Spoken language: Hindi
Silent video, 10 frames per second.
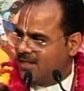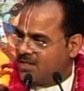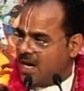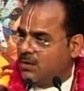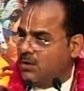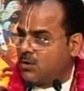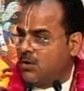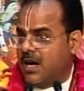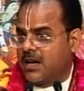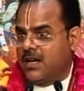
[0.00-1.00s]
चाणूर
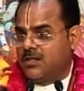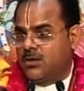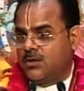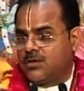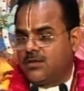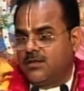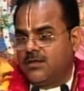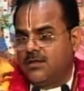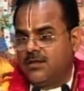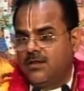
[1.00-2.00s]
को आ गया
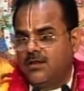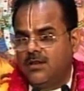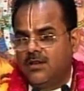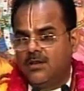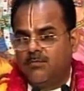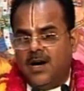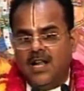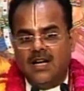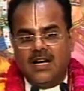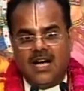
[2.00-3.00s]
जोश
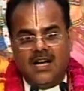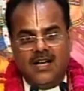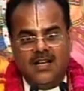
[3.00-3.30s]
मालिक का